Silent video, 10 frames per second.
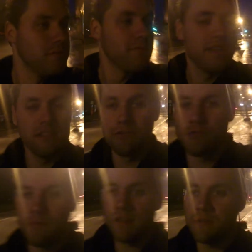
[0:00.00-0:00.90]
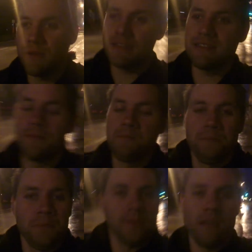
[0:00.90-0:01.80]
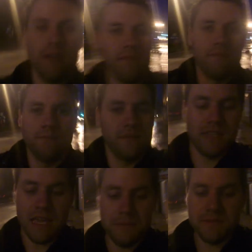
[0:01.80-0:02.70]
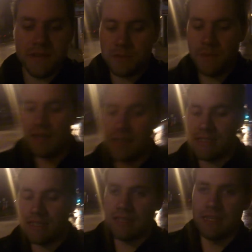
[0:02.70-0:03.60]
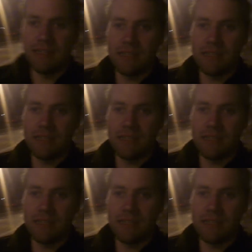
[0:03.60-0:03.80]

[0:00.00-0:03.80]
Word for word: gut im Moment. YouTube macht Spaß. Games macht Spaß,